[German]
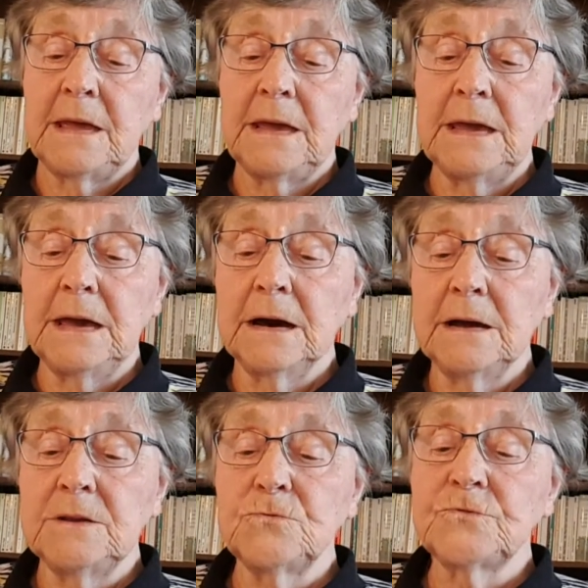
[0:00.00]
hier
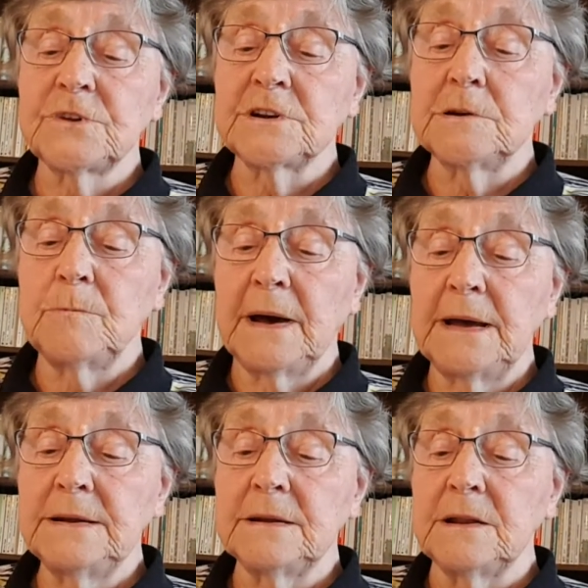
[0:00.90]
in unseren
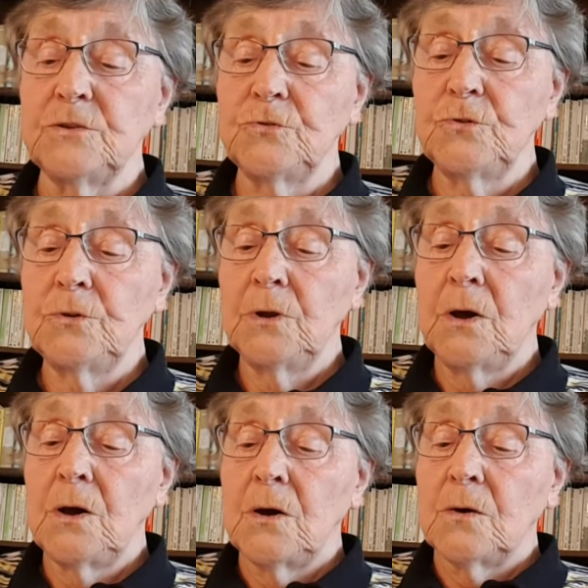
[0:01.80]
Gemeinden in Dünn
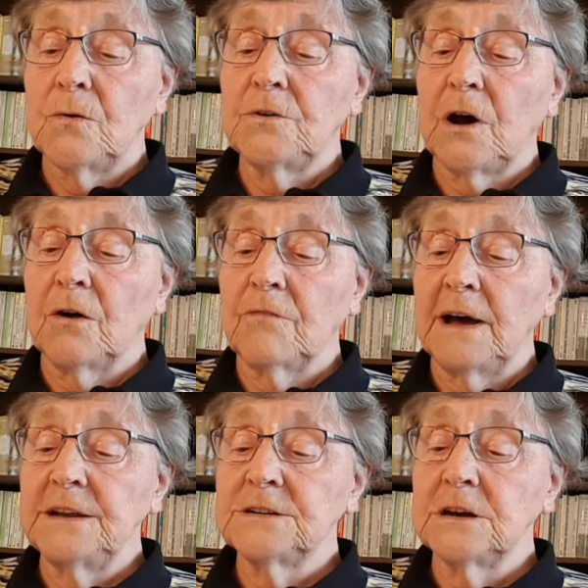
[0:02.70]
und auch
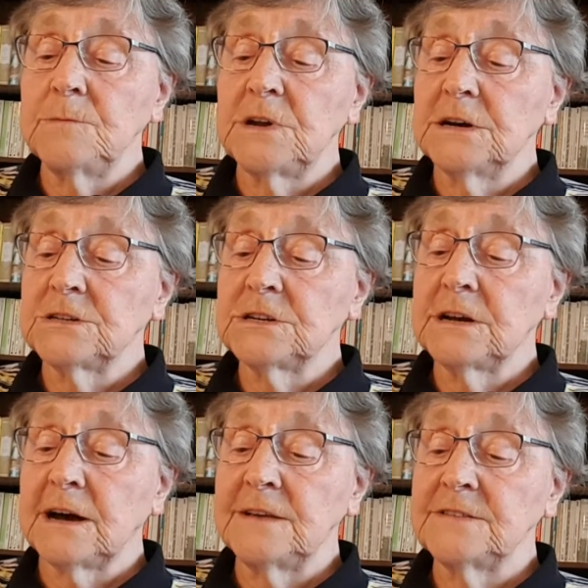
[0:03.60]
weiter im
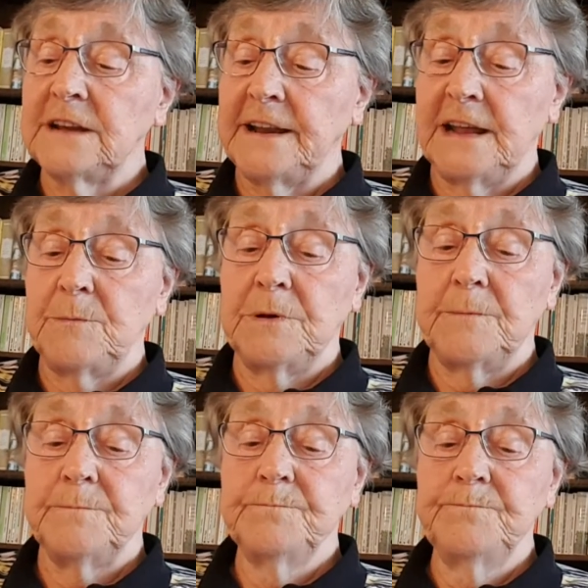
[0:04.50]
Kirchenkreis Lennep.
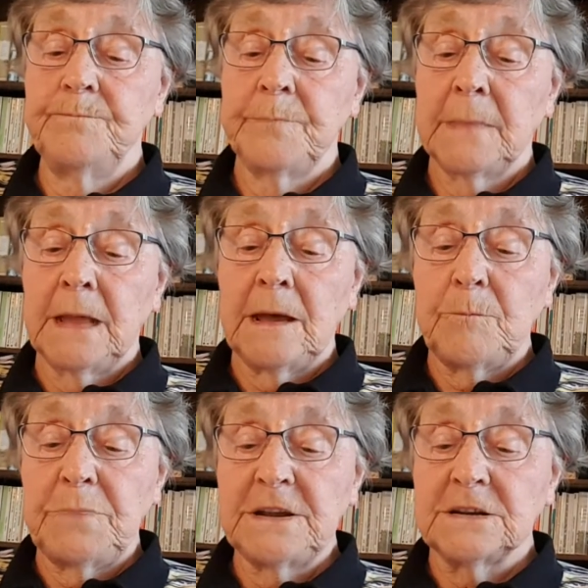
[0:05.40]

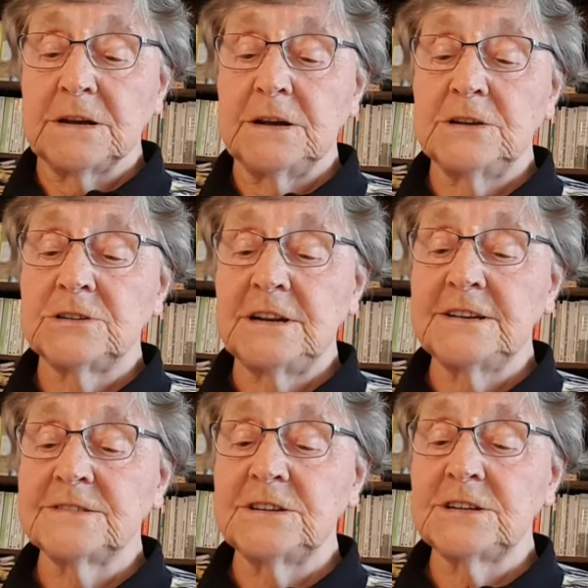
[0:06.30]
Bitte
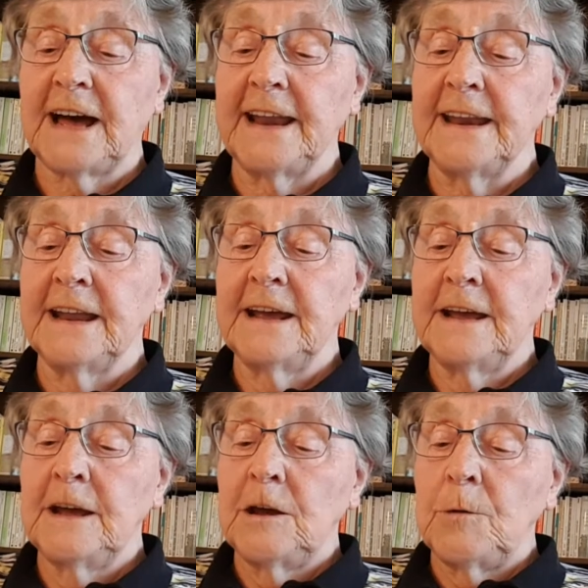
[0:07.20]
schließ dich an,
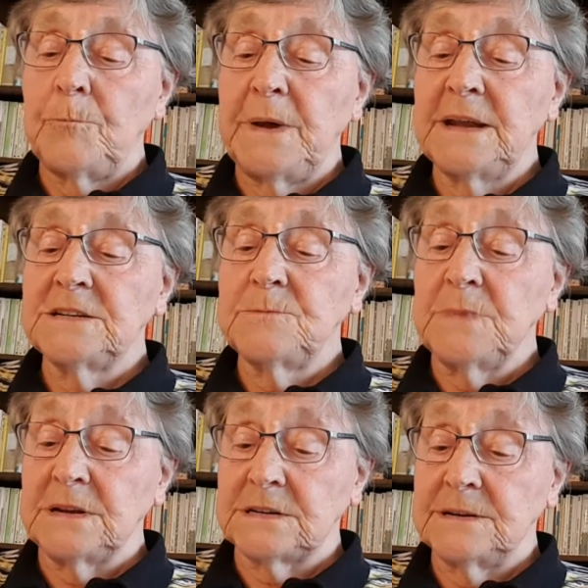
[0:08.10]
bete
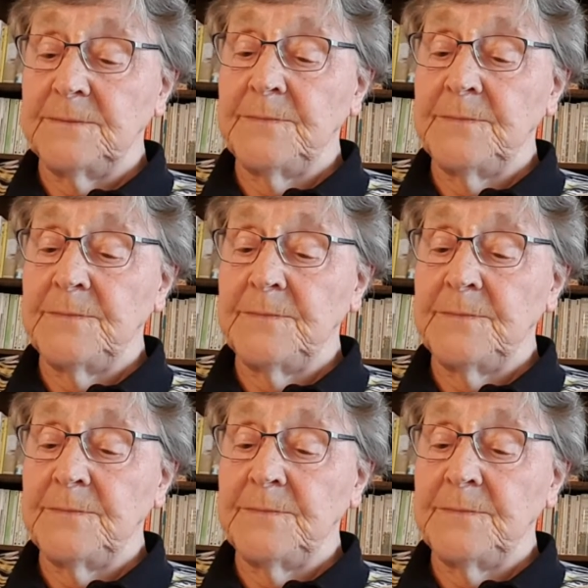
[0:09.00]
mit.